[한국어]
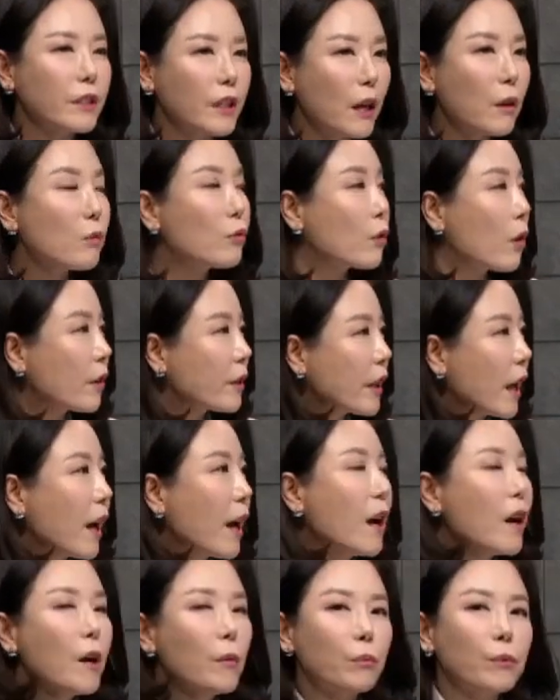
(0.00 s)
태우거나
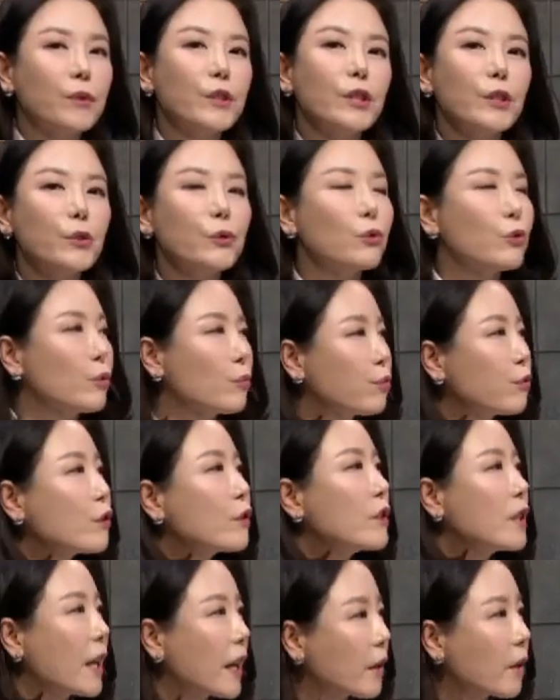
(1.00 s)
음. 실수로 불을
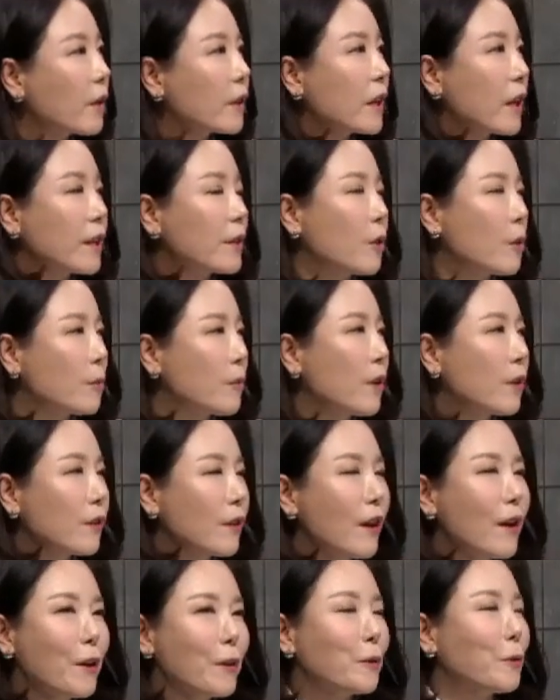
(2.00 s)
내거나 이러면
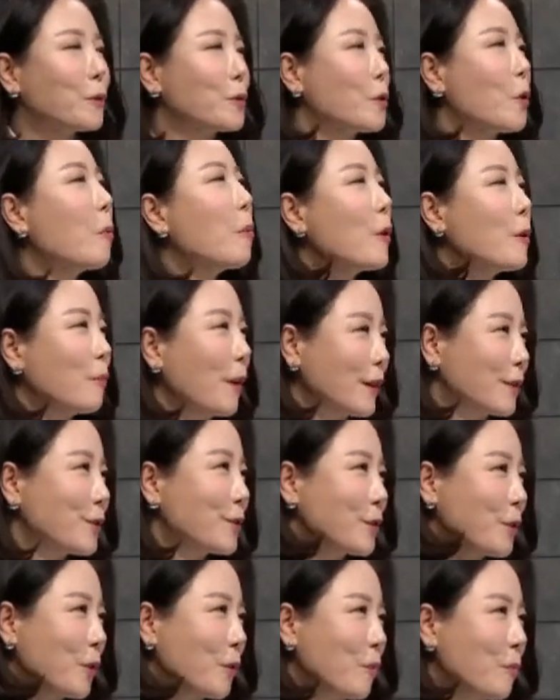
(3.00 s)
이거 처벌
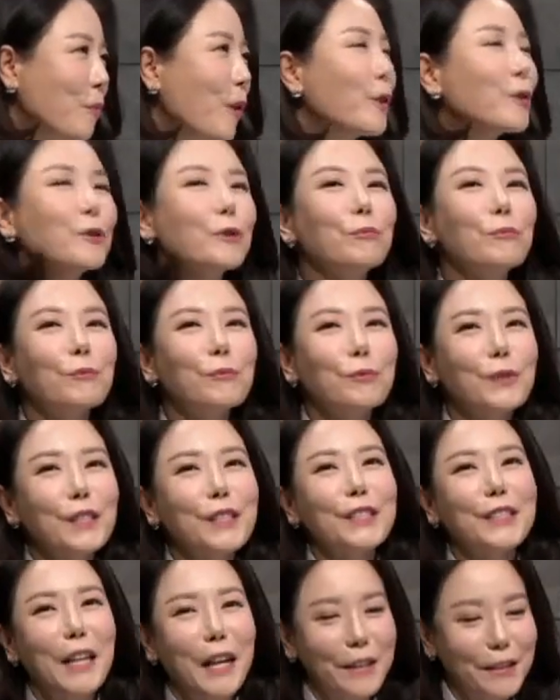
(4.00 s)
받으셔요. 음. 벌금이긴
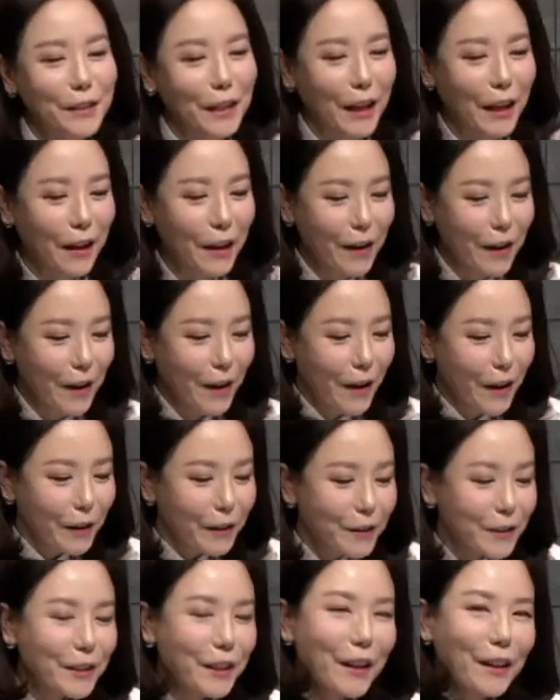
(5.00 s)
한데
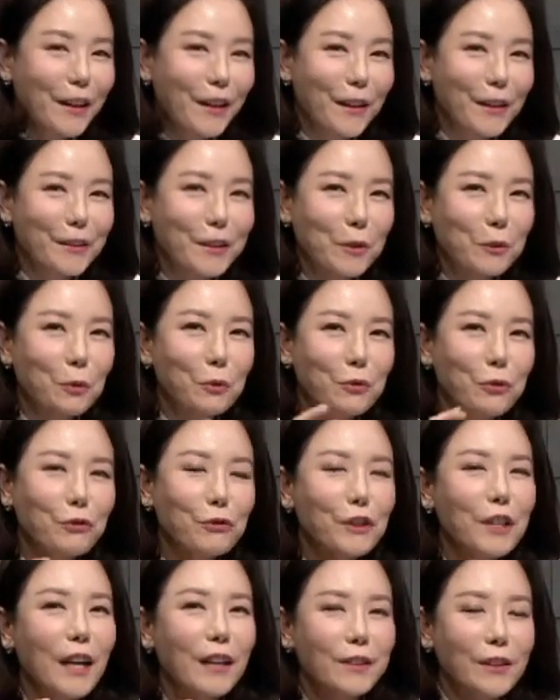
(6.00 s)
근데 이제 또
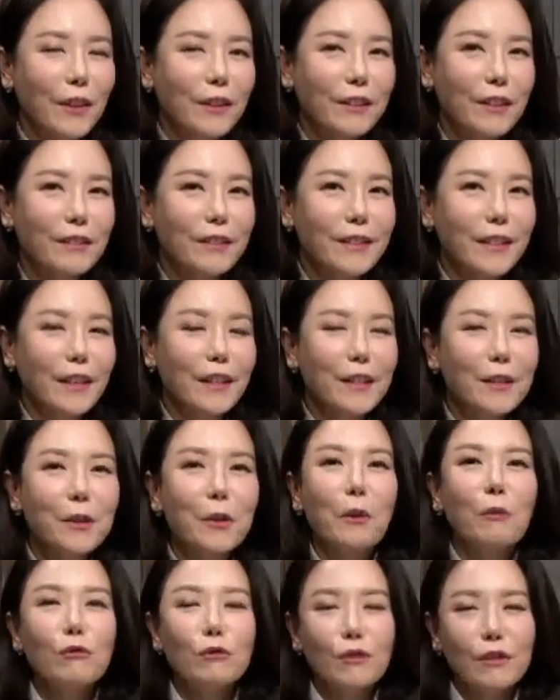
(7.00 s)
주의하셔야 되는 게 이
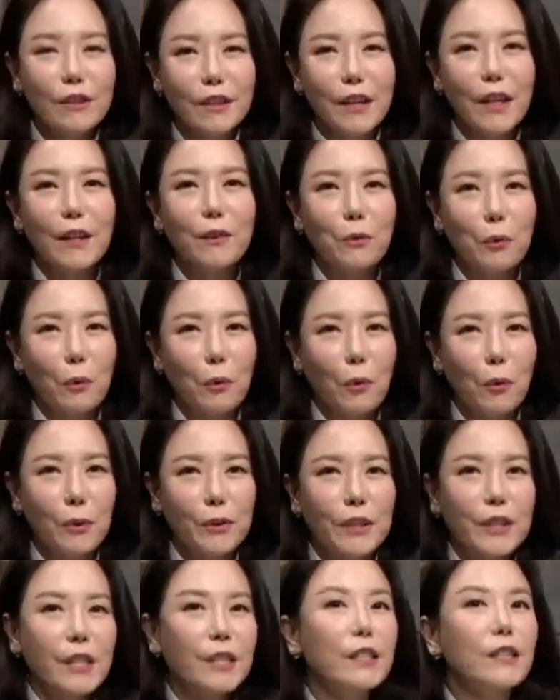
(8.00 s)
경우는 그래도
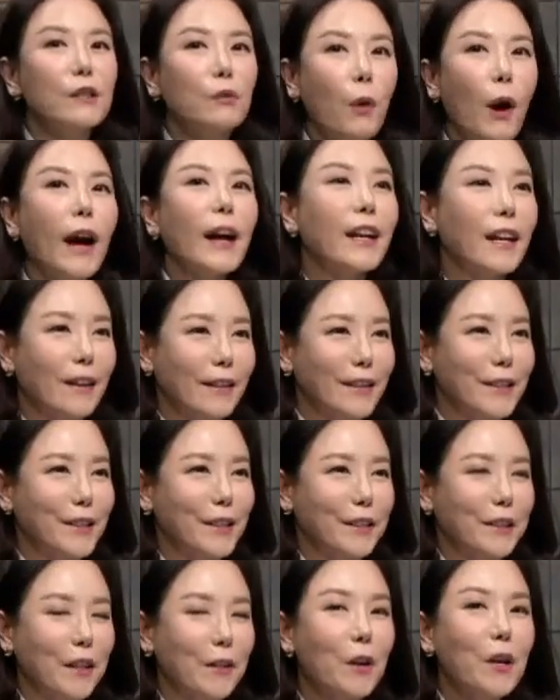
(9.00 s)
실화라
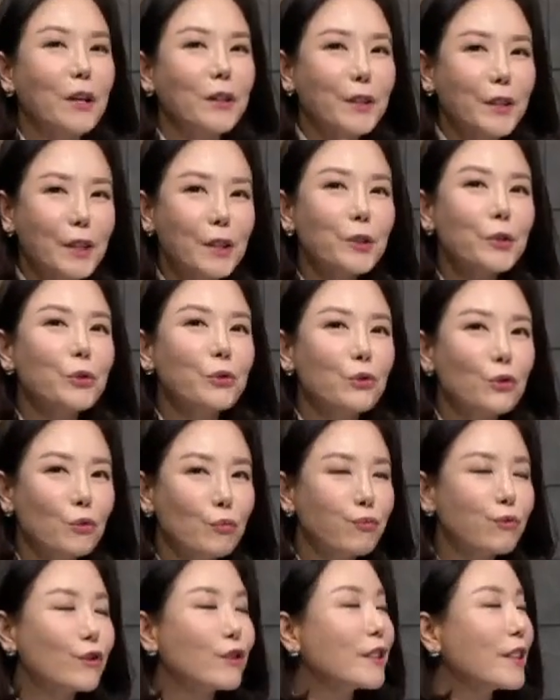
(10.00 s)
그랬잖아요. 네. 실수로
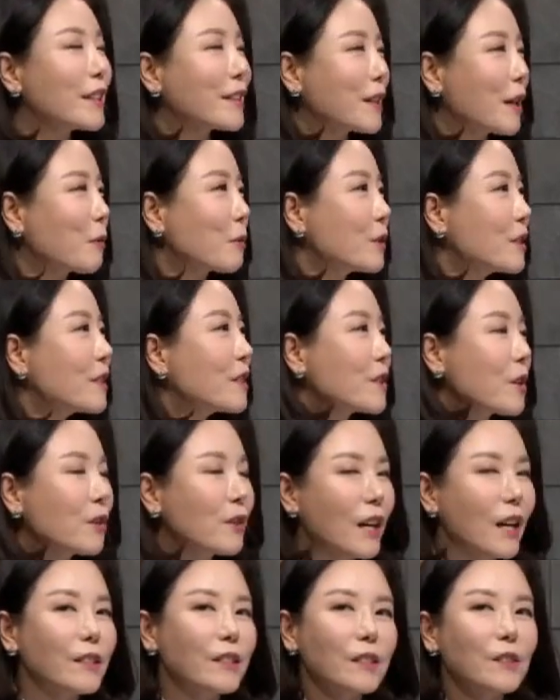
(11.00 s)
불을 냈다고 인정을
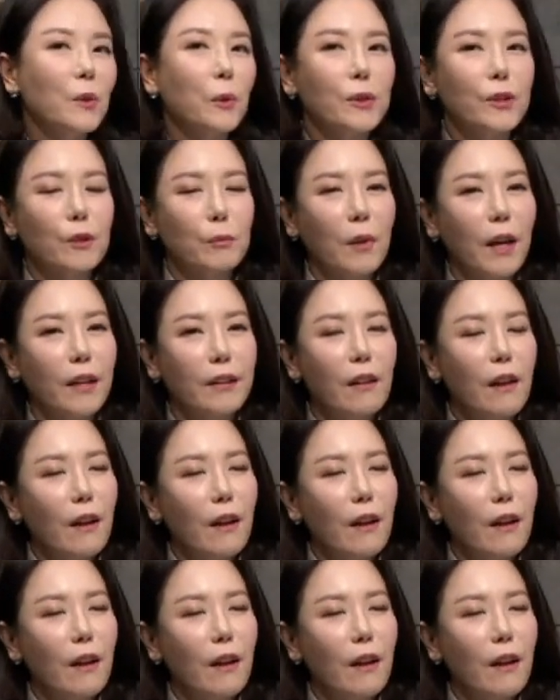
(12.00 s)
하신 거지만